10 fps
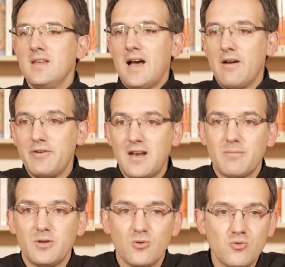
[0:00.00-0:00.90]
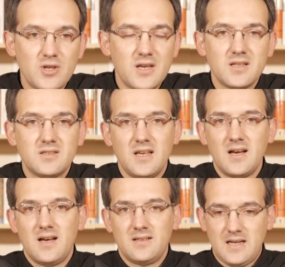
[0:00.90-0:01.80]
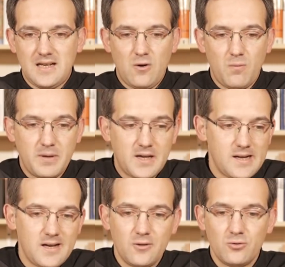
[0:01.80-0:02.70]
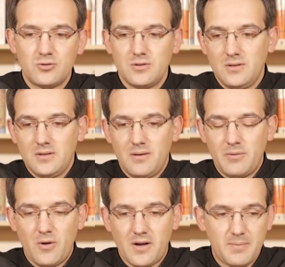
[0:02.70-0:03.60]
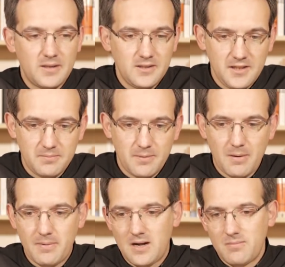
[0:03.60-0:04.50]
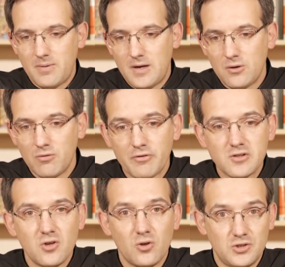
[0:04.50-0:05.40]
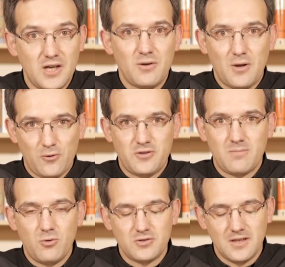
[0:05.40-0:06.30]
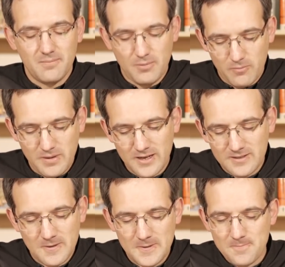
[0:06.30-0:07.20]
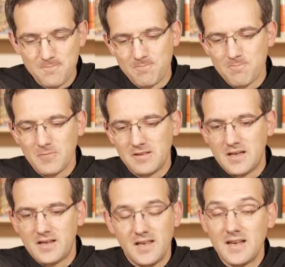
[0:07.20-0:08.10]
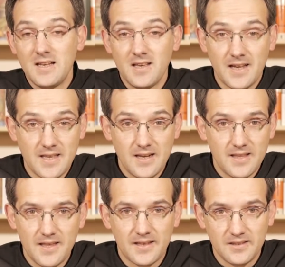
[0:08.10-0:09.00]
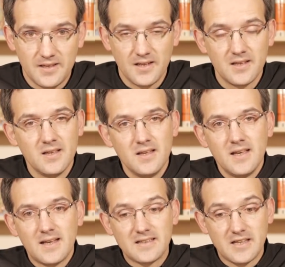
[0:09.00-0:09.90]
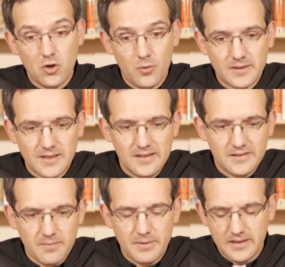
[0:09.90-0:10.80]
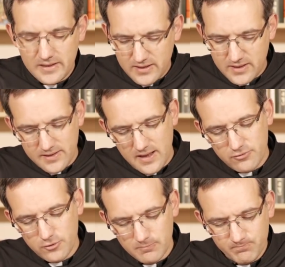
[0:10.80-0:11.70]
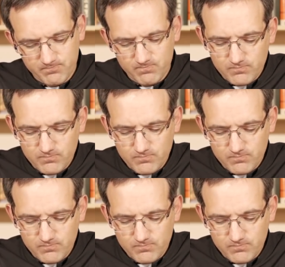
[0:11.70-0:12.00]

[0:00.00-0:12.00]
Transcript: afinar mi conciencia, a sacar los pecados, de no arrepentirme, prepararme para la confesión, ya una cosa hermosa. Pero miren estas genialidades que tiene Casanovas al interpretar a San Ignacio.